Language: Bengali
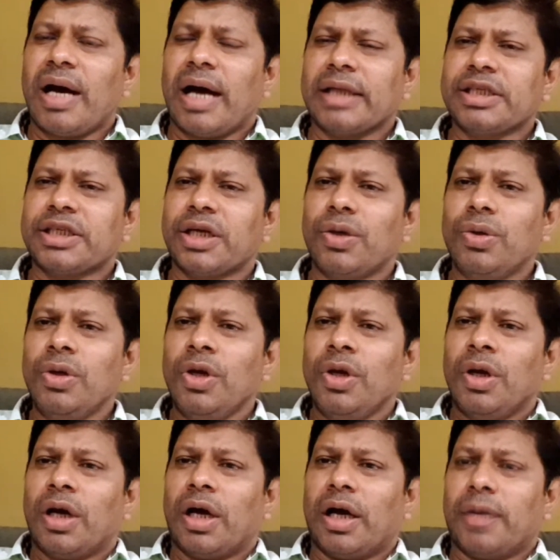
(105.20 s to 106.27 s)
আজকেও
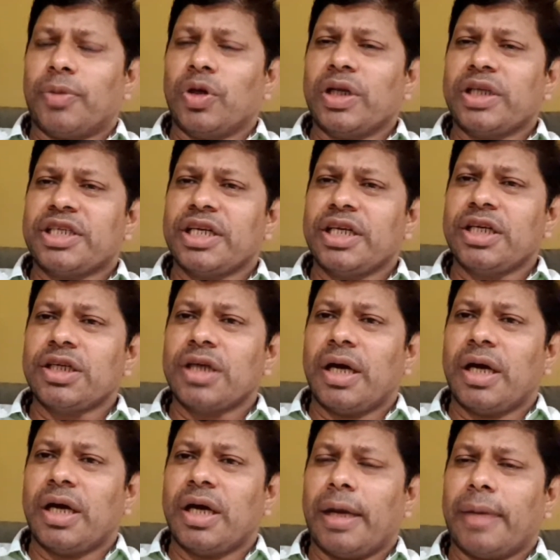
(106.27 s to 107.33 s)
বলেছে
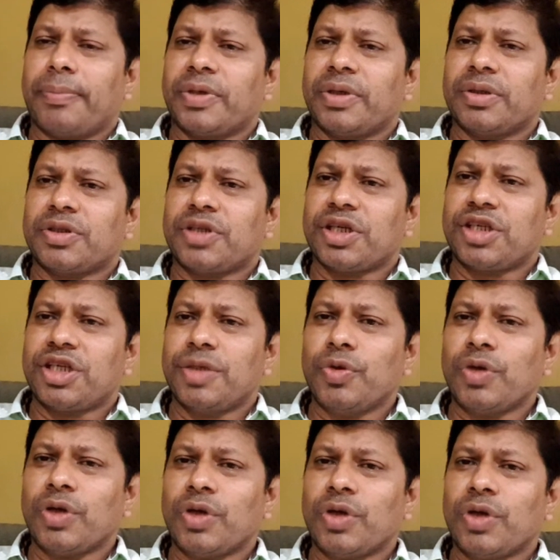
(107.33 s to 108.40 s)
আপনার সে
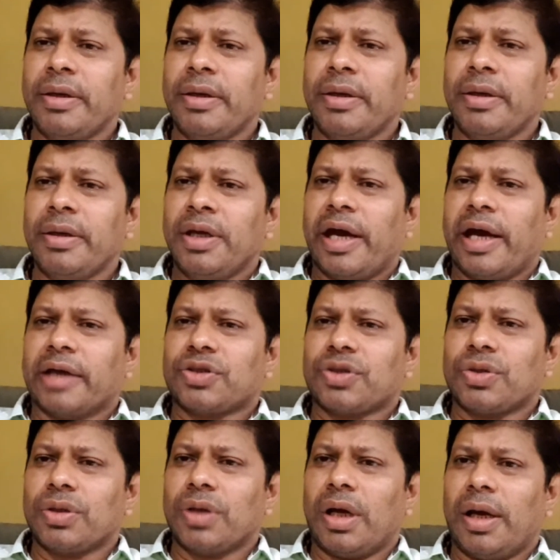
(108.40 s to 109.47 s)
শিবু নামে
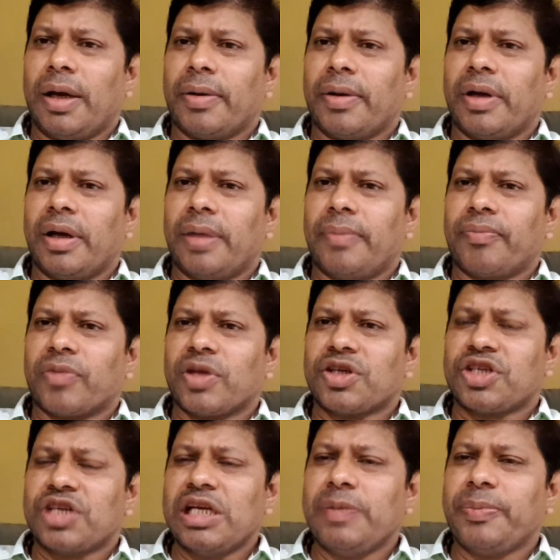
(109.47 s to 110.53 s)
একজন
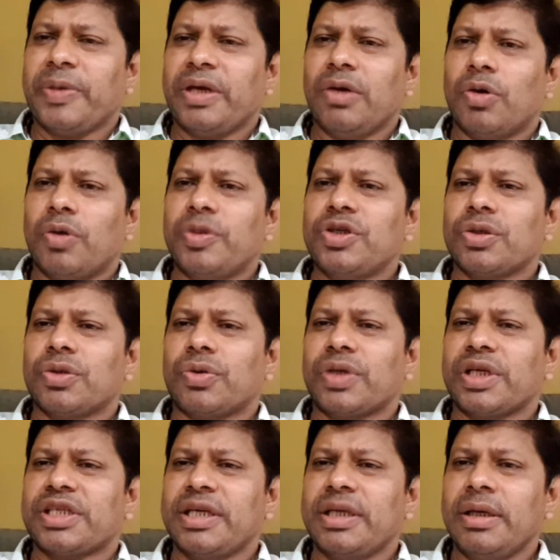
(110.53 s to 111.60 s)
শিল্পী অভিযোগ
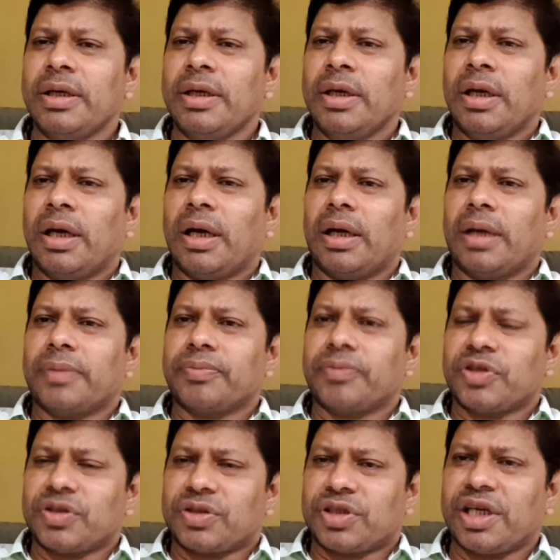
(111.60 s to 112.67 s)
করেছে
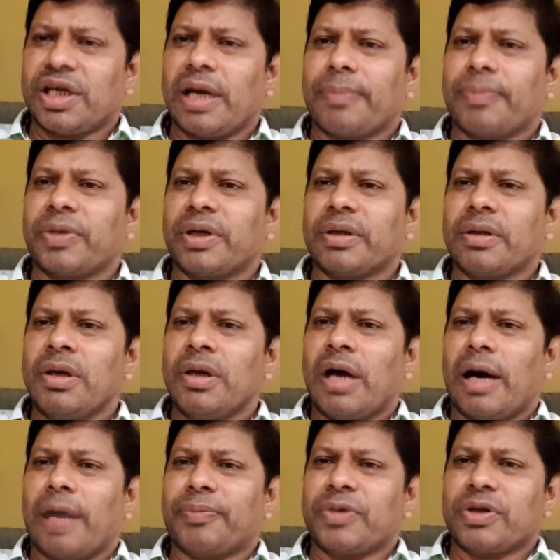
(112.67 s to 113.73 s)
সে আপনার
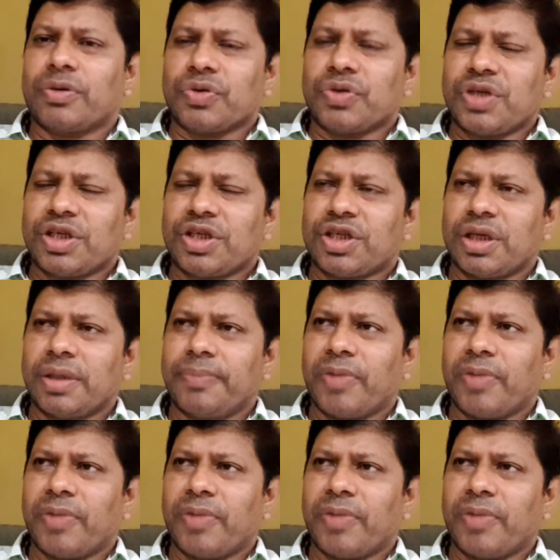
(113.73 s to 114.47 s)
আপনার কর্তৃক সে